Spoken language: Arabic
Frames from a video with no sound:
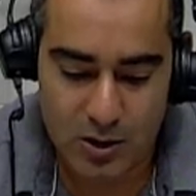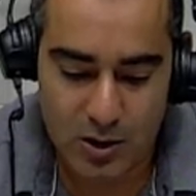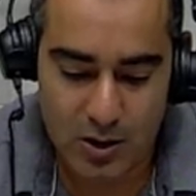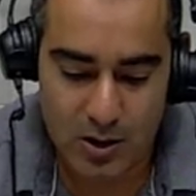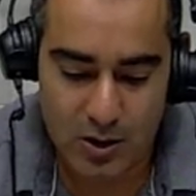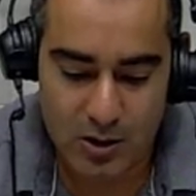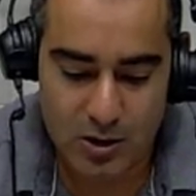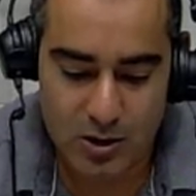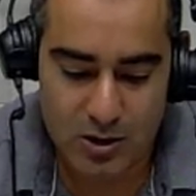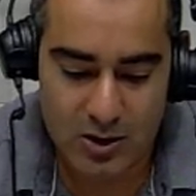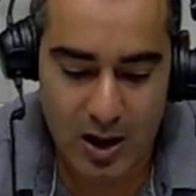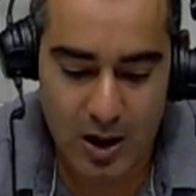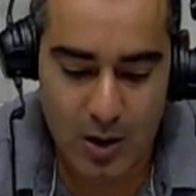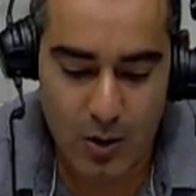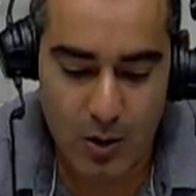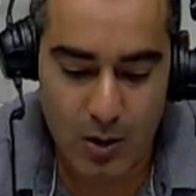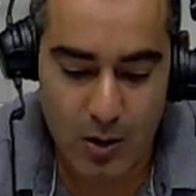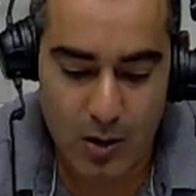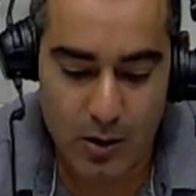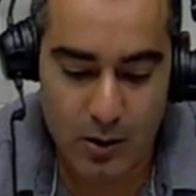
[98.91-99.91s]
شطاو
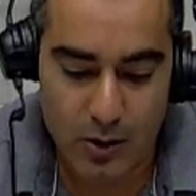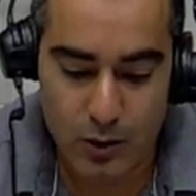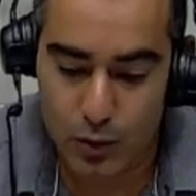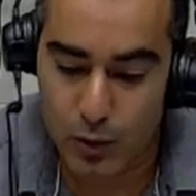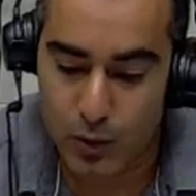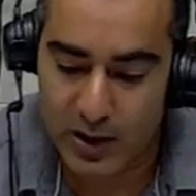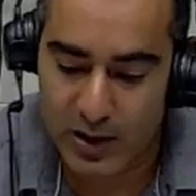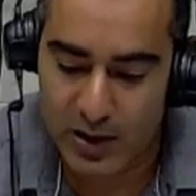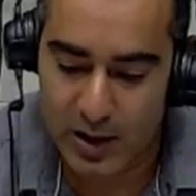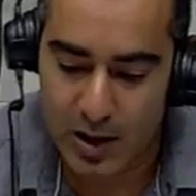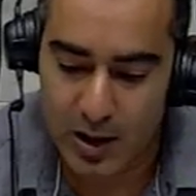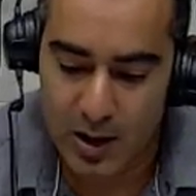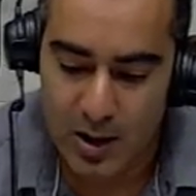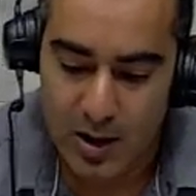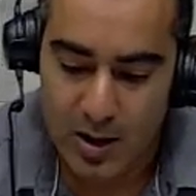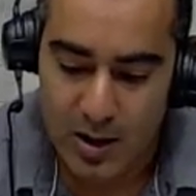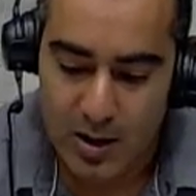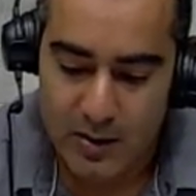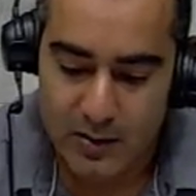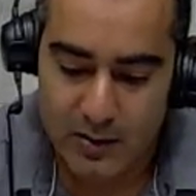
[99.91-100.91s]
ندوي
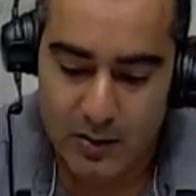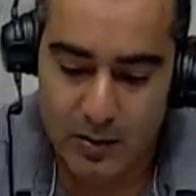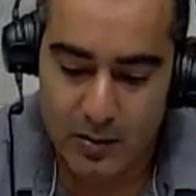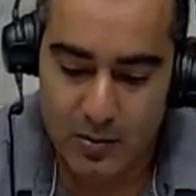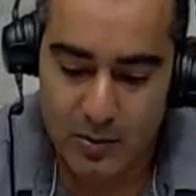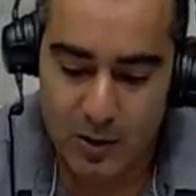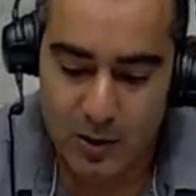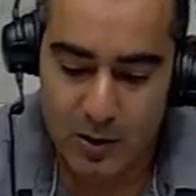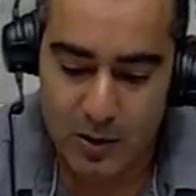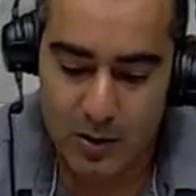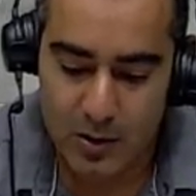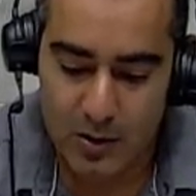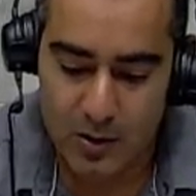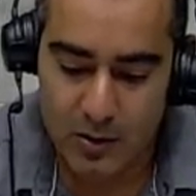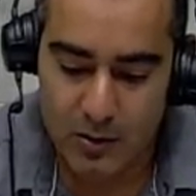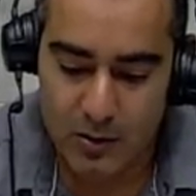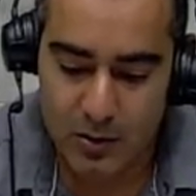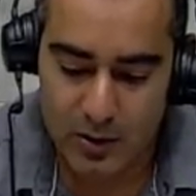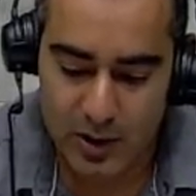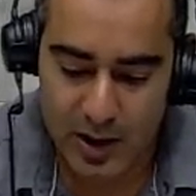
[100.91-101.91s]
سوم
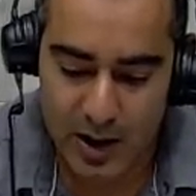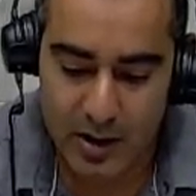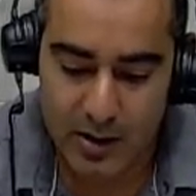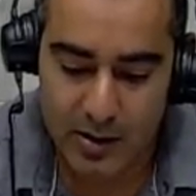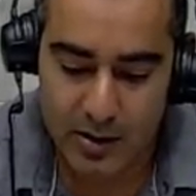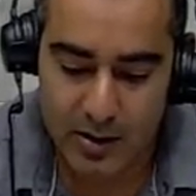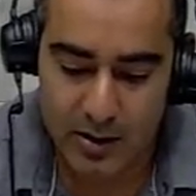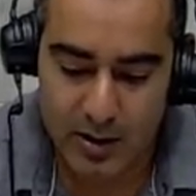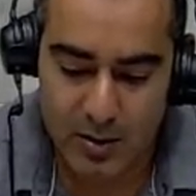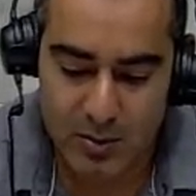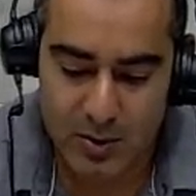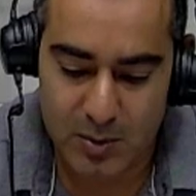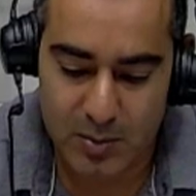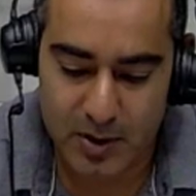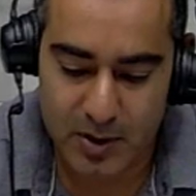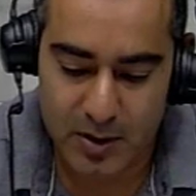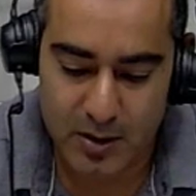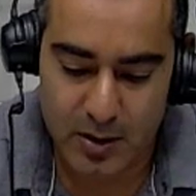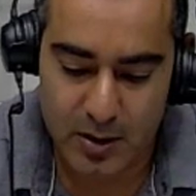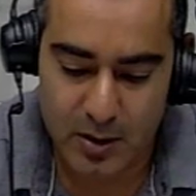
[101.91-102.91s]
سونعار نيم
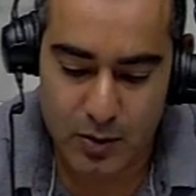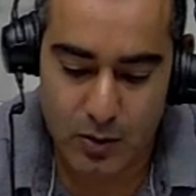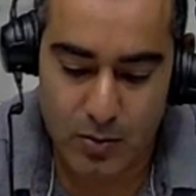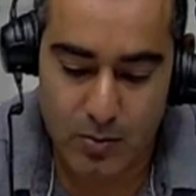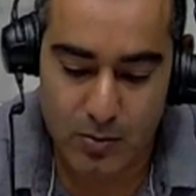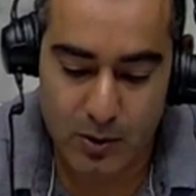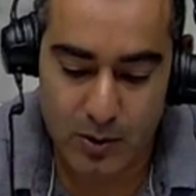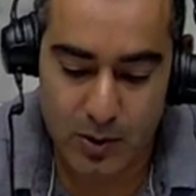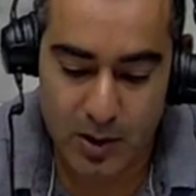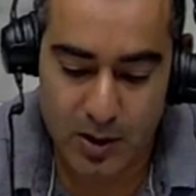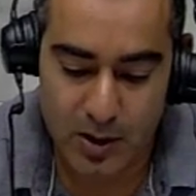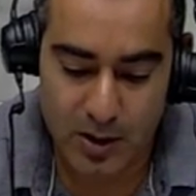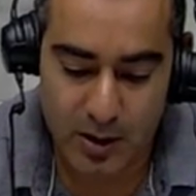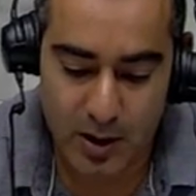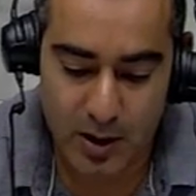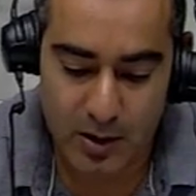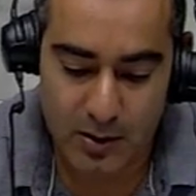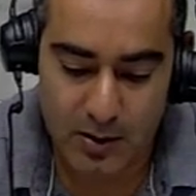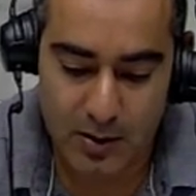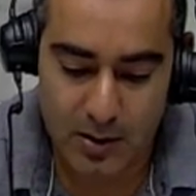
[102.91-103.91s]
دبرن لكم
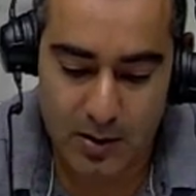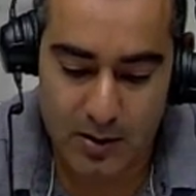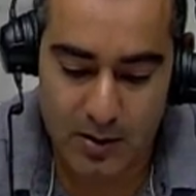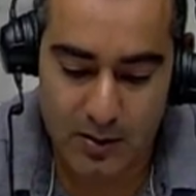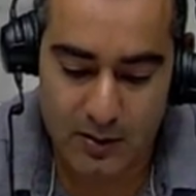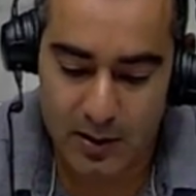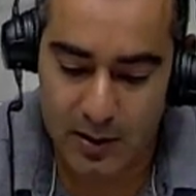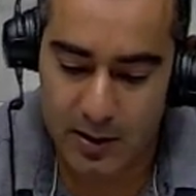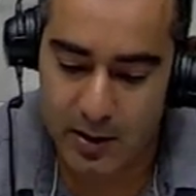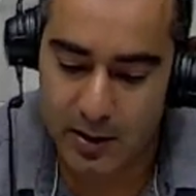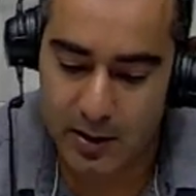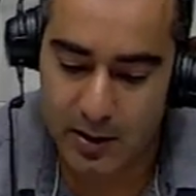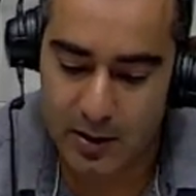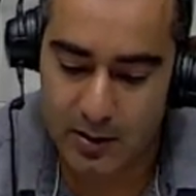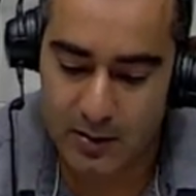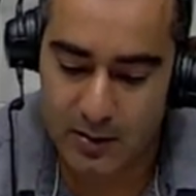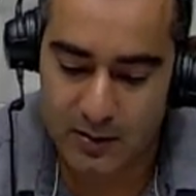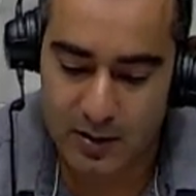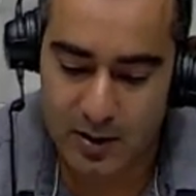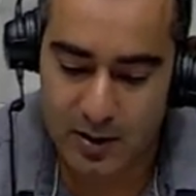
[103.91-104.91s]
بانيات تزعلاك
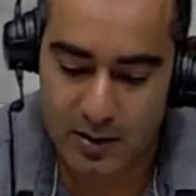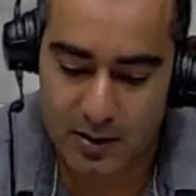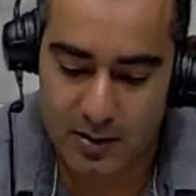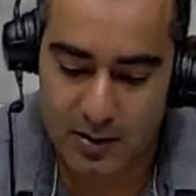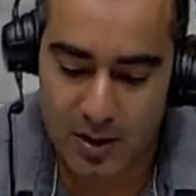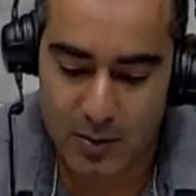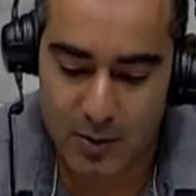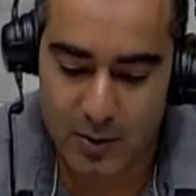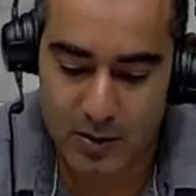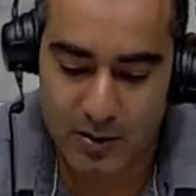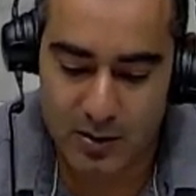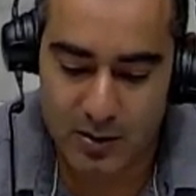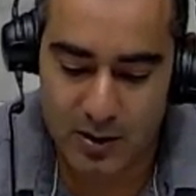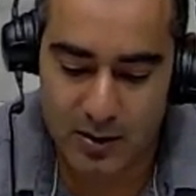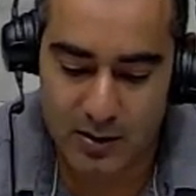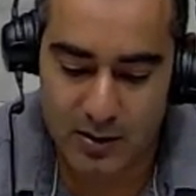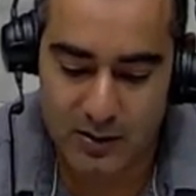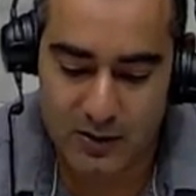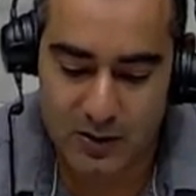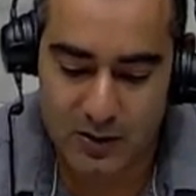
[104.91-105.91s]
نصهد تمرت
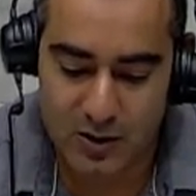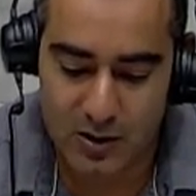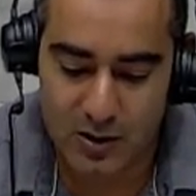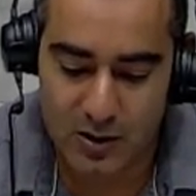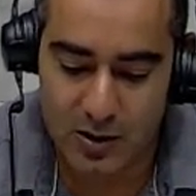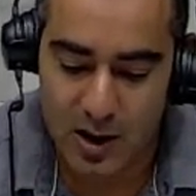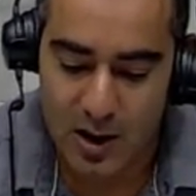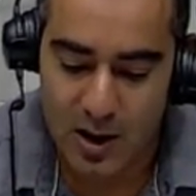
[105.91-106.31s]
نغيس شنن